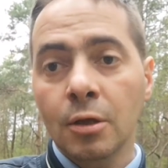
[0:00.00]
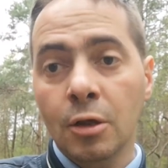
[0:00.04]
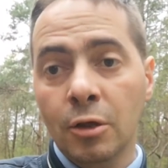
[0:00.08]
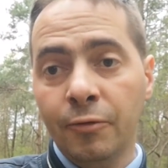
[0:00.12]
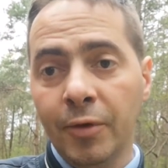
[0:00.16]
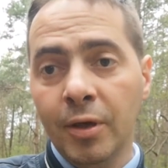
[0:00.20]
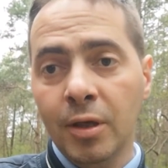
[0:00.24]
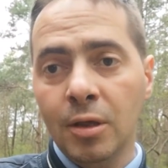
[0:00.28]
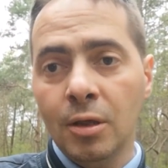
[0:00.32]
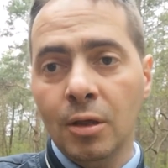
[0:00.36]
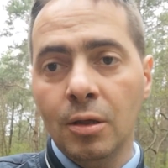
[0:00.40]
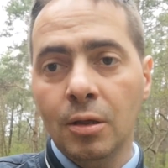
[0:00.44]

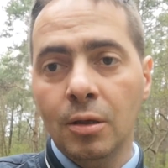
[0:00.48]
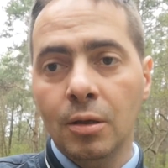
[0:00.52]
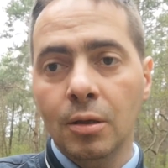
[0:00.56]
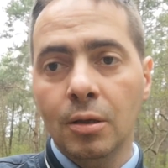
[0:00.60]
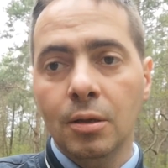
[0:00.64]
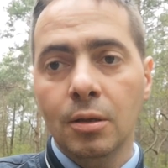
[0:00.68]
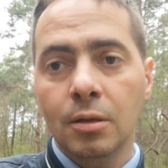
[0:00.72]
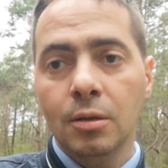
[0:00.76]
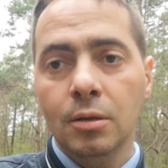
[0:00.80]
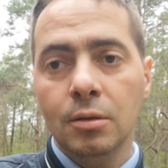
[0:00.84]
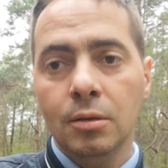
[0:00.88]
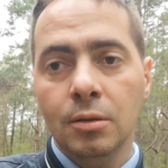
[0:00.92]
świeci,
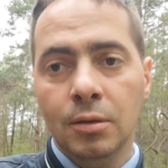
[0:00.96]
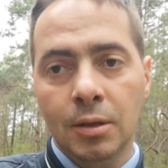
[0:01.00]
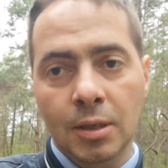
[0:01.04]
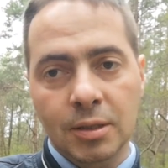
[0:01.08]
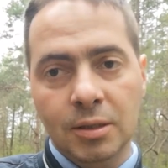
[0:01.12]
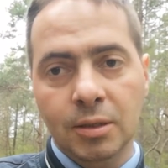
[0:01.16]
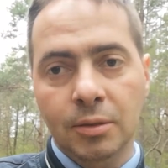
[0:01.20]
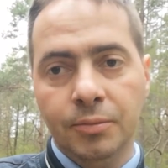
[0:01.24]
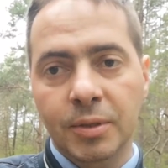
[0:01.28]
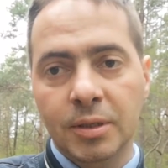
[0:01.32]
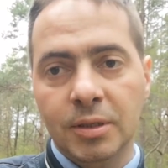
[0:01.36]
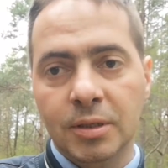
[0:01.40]

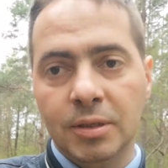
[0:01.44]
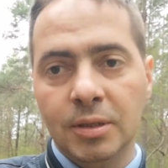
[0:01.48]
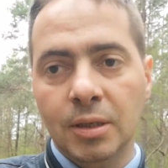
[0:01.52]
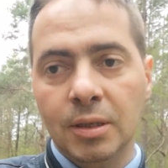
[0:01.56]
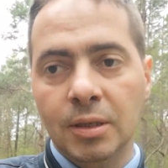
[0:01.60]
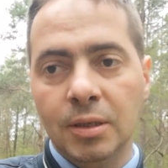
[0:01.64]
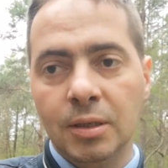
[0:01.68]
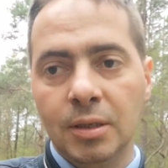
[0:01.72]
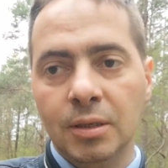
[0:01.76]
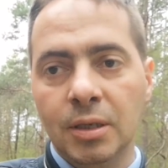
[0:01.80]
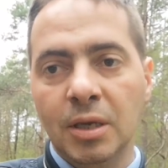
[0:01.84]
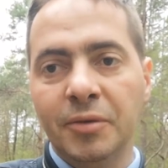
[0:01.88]
jest
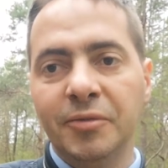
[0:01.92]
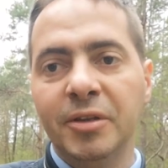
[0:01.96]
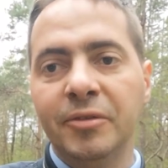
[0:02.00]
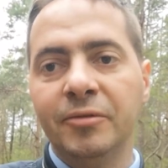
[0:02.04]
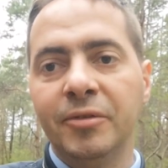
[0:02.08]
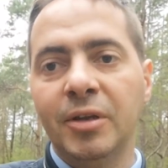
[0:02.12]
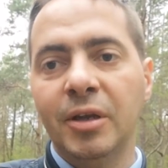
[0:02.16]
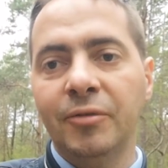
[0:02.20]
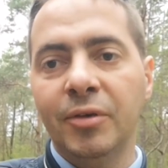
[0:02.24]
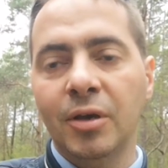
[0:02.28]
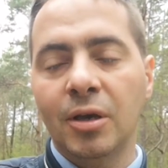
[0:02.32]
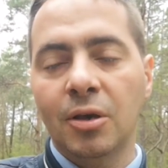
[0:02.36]
obecna, nawet
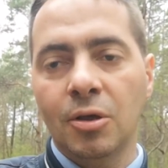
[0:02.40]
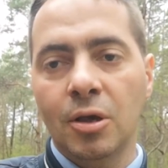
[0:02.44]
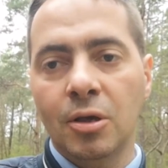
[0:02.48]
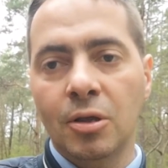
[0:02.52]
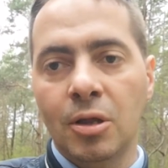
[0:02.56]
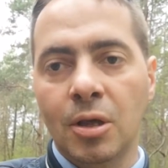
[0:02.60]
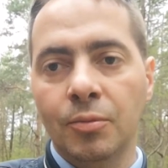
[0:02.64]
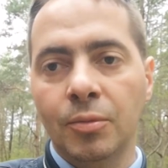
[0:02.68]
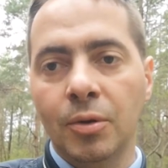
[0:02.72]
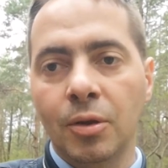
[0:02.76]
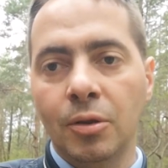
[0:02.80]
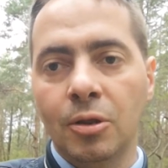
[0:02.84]
w
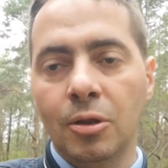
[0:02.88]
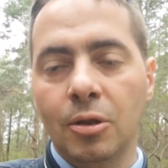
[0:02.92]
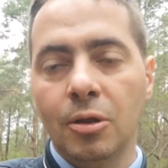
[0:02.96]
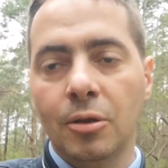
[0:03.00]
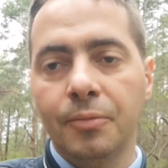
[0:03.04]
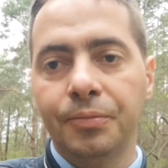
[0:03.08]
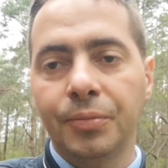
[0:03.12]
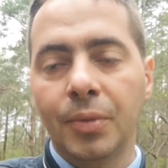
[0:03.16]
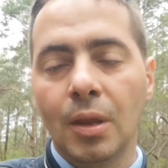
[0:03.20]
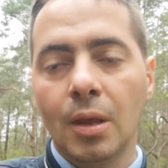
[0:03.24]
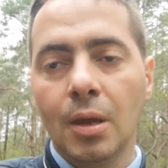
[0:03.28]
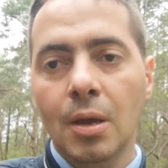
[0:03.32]
największej ciemności.